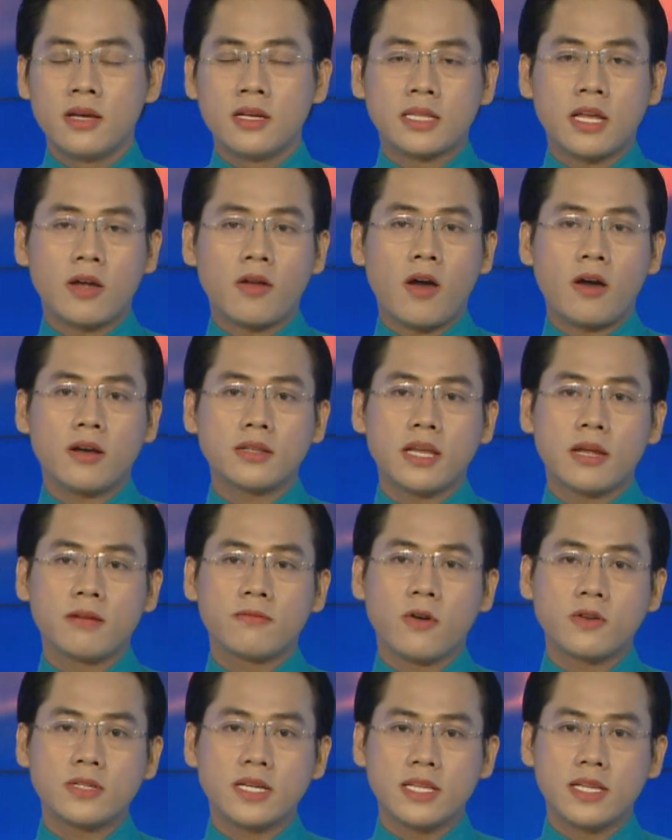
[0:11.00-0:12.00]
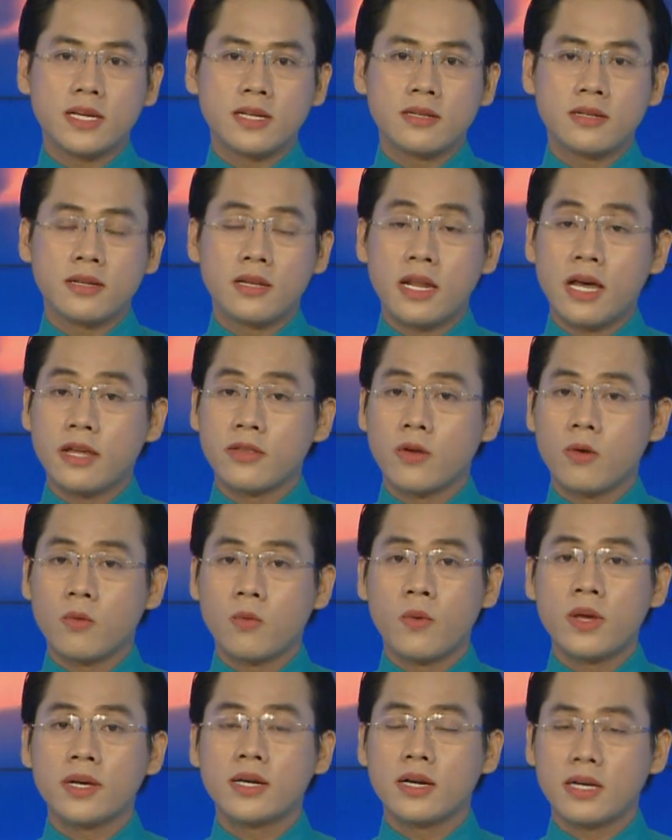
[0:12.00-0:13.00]
Theo đó, thành phố Trà Vinh là vùng
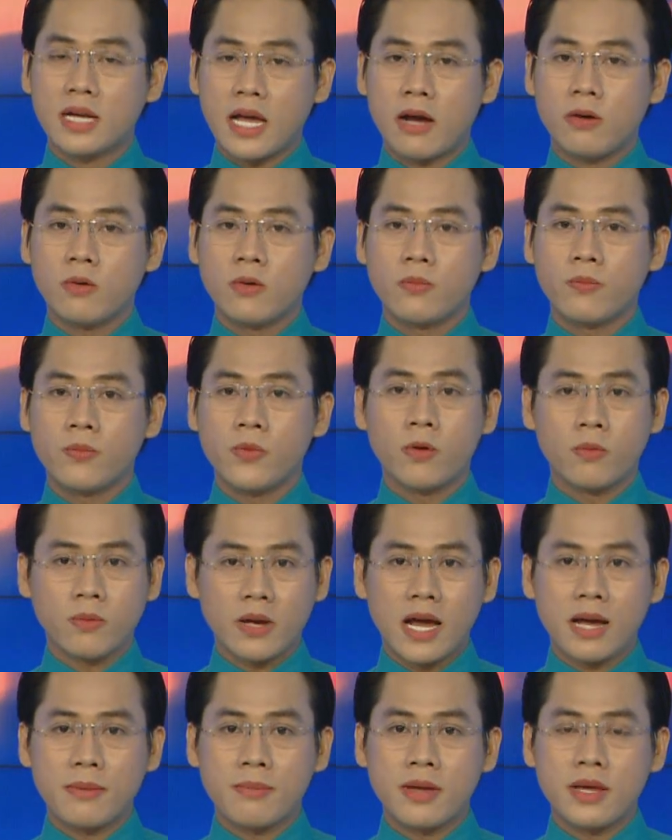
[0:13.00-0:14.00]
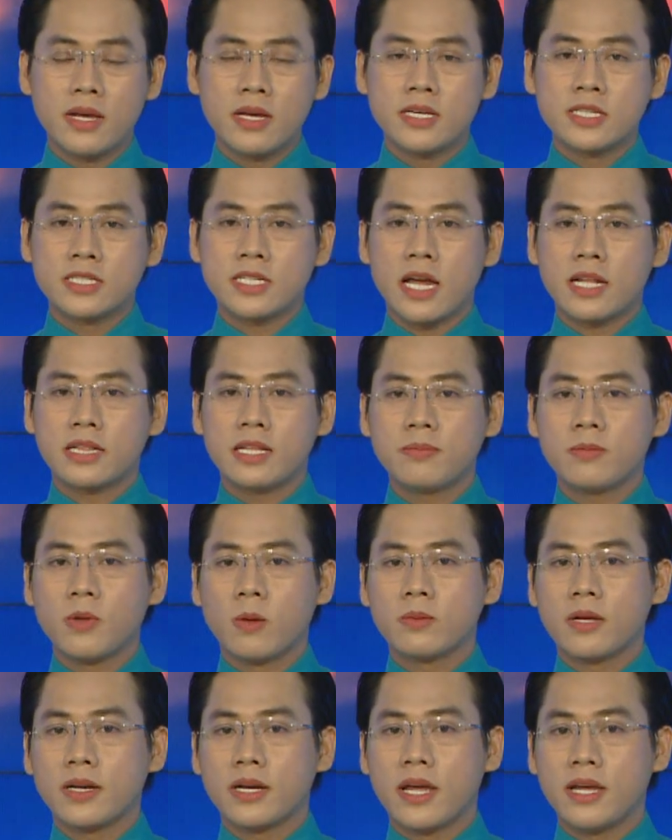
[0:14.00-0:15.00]
nguy cơ cao, vùng cam sẽ tiếp tục
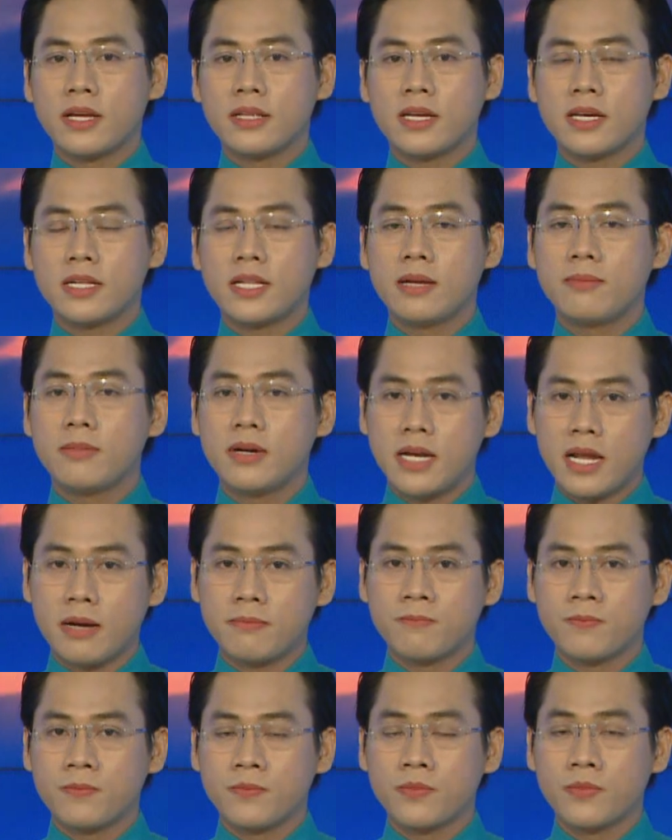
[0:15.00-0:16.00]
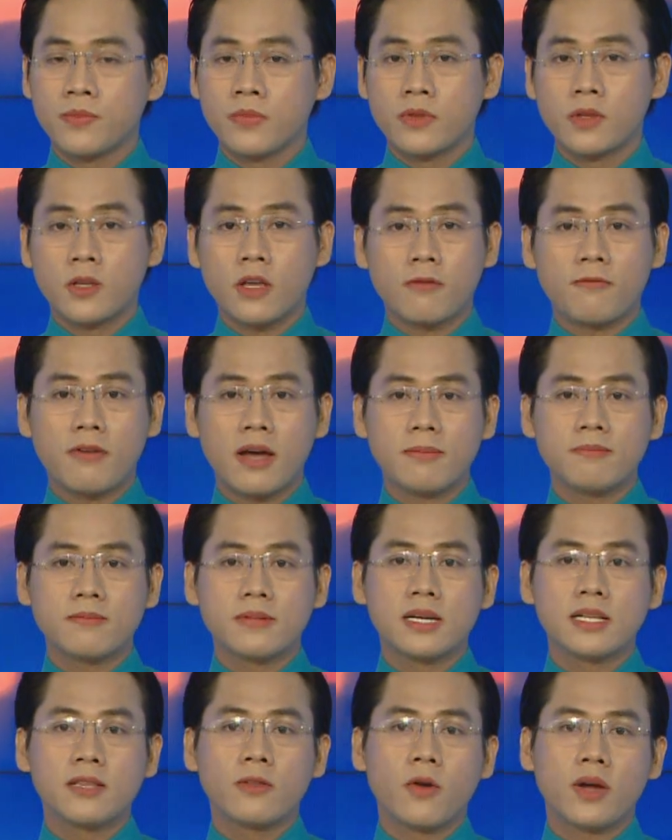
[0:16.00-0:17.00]
thực hiện chỉ thị mười lăm, cho phép
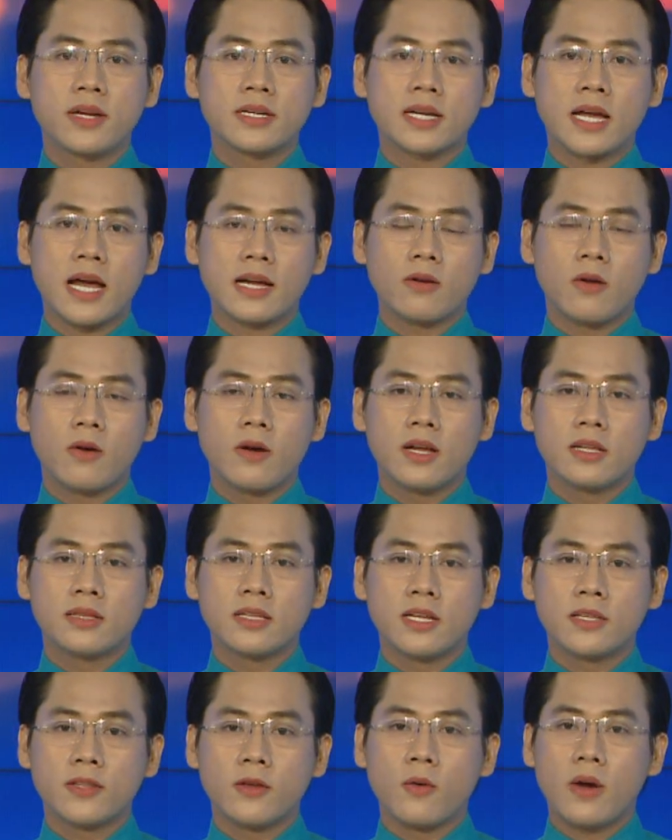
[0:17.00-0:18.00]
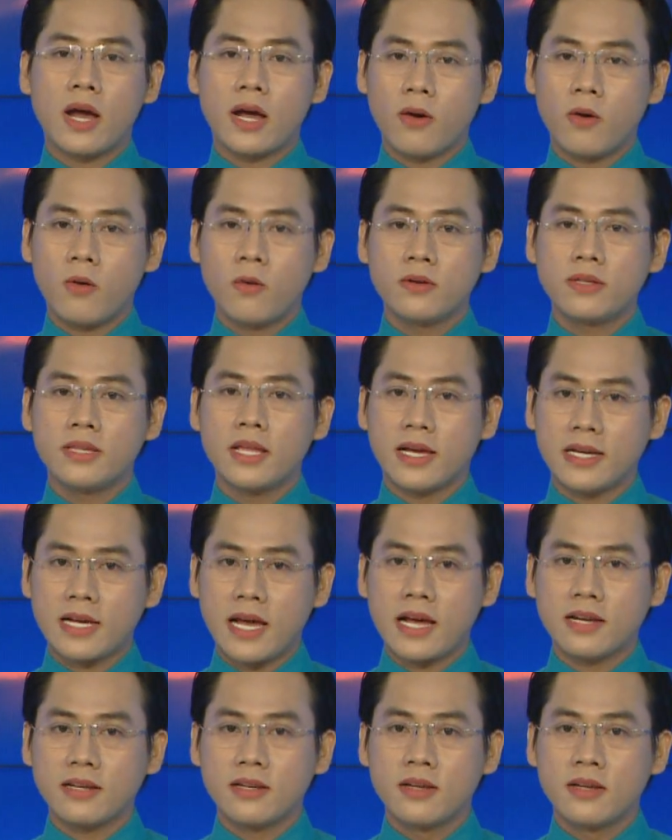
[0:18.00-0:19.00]
kinh doanh các loại hình dịch vụ ăn uống giải
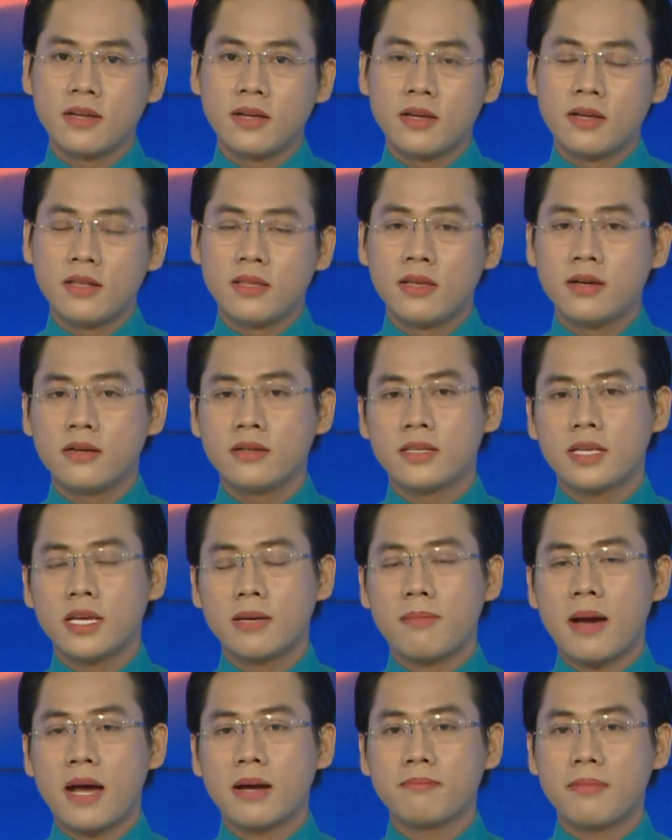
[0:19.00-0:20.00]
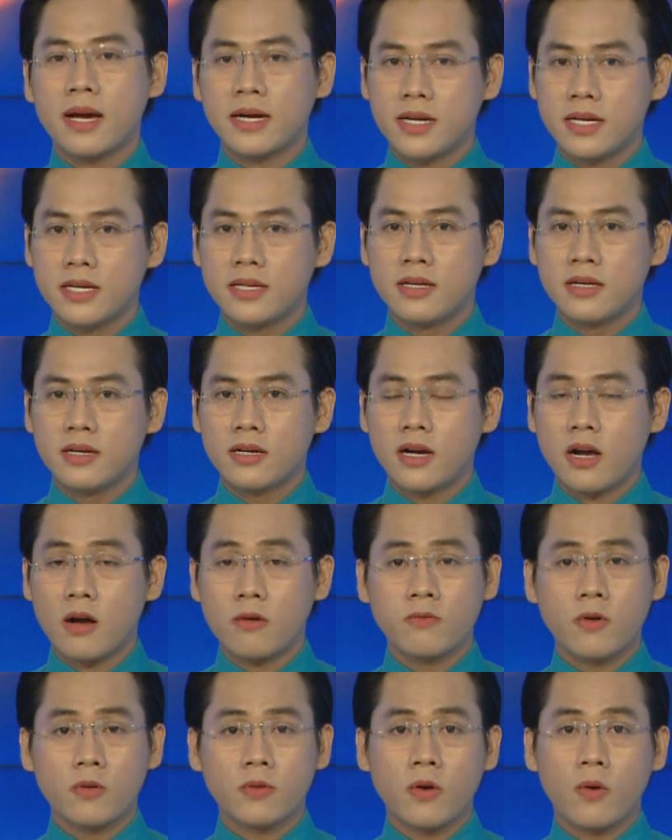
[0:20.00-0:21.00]
khát nhưng chỉ bán mang đi, không
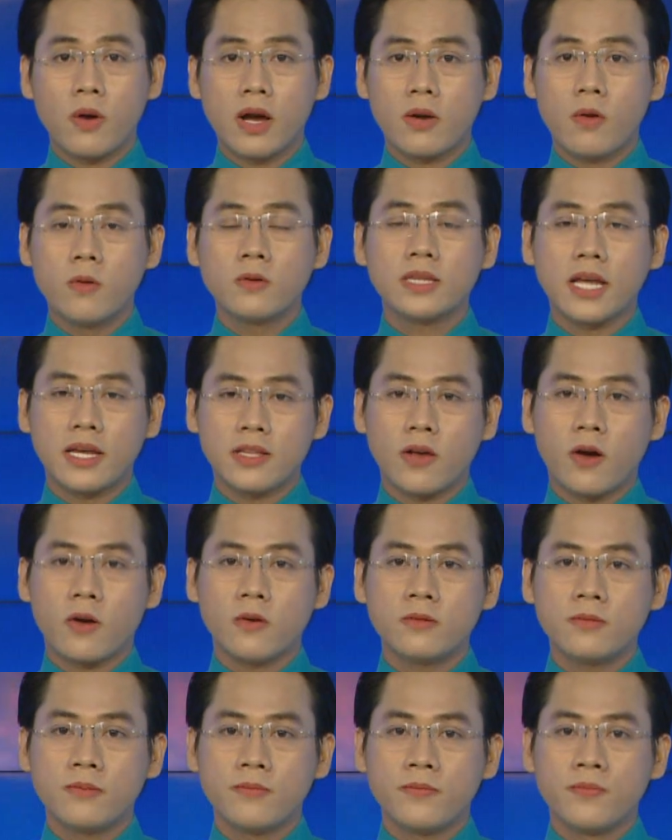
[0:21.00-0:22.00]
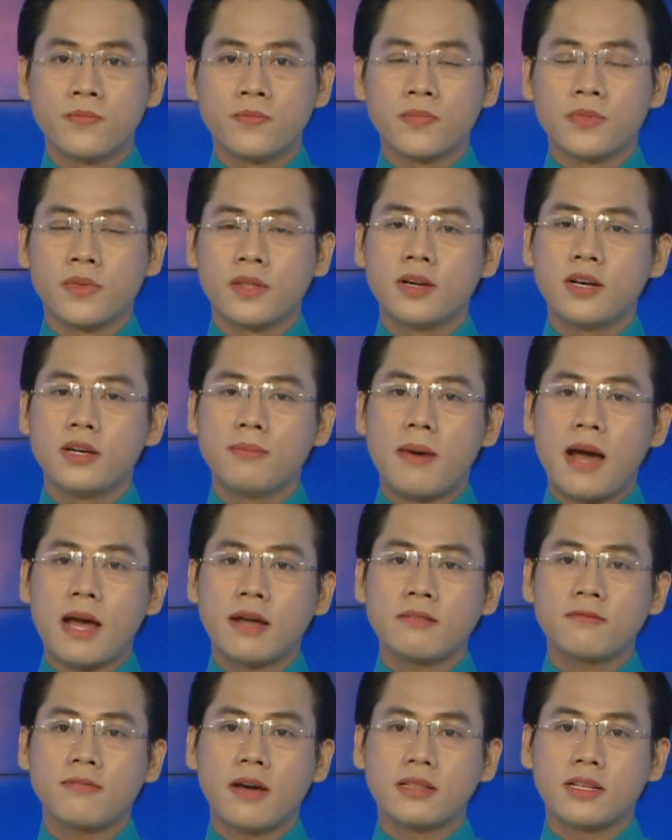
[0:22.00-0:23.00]
phục vụ ăn uống tại chỗ. Người
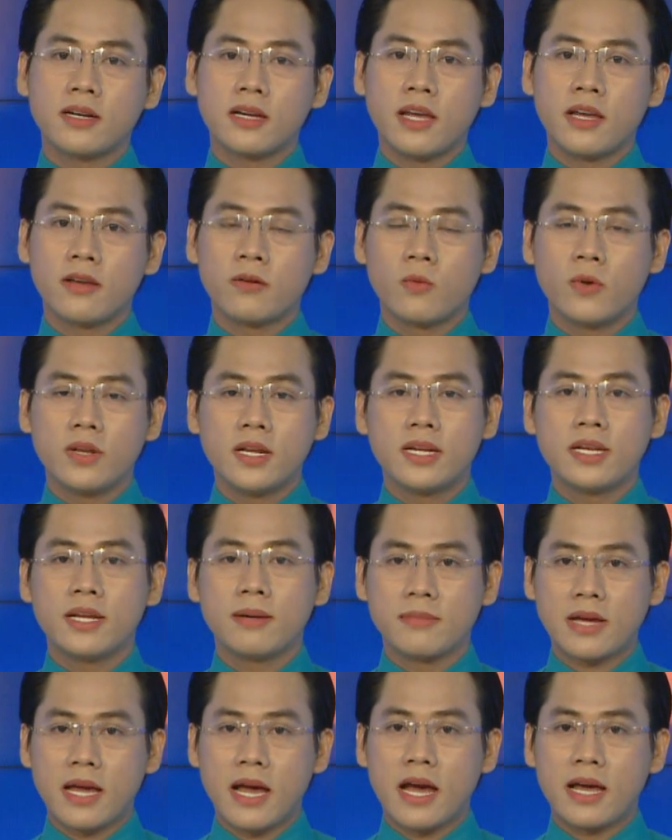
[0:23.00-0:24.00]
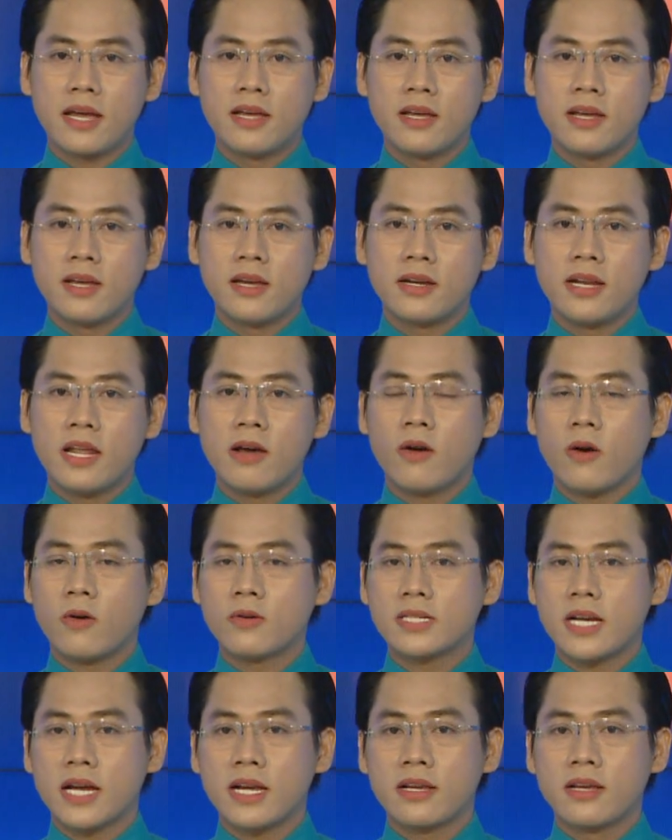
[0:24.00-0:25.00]
bán phải thực hiện quy định năm K, đeo khẩu
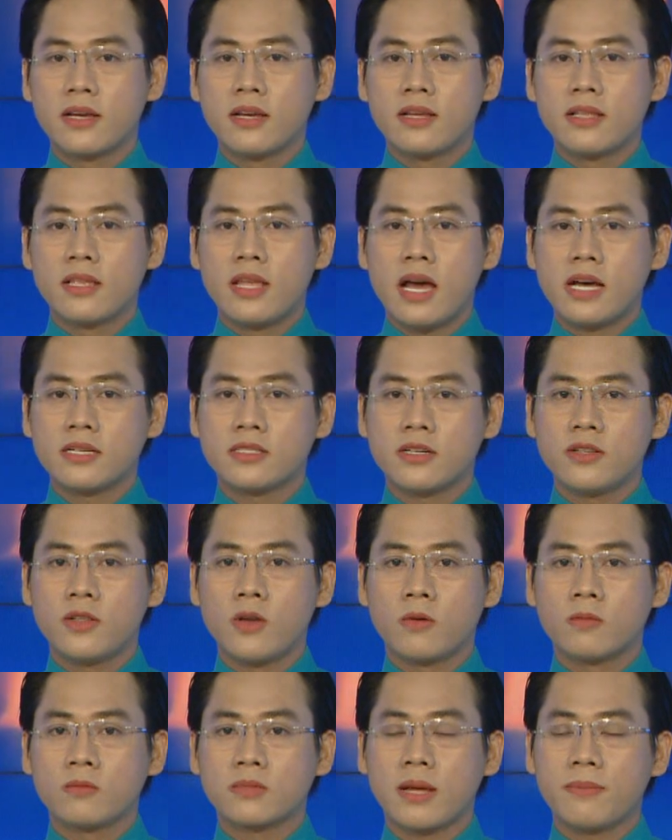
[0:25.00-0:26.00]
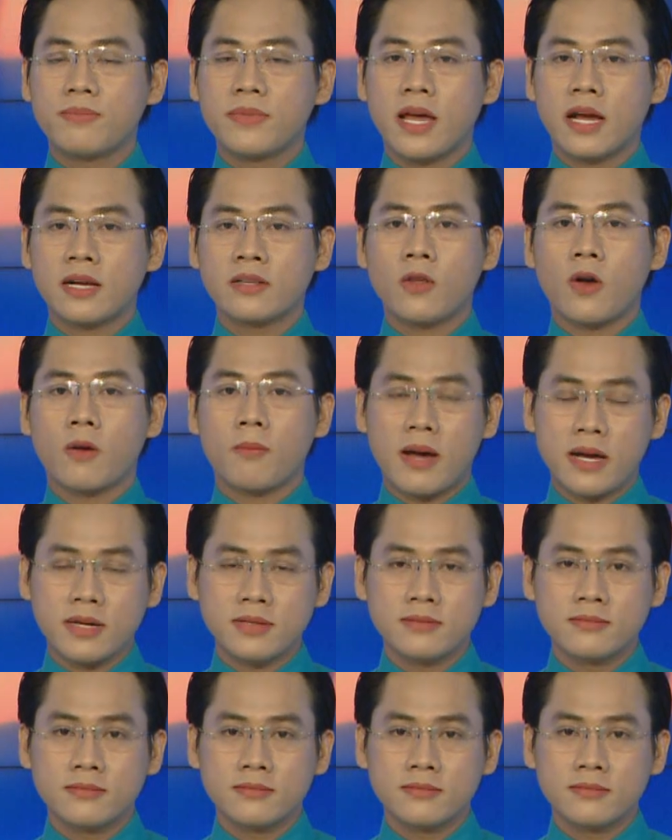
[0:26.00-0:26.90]
trang và sử dụng tấm chắn giọt bắn.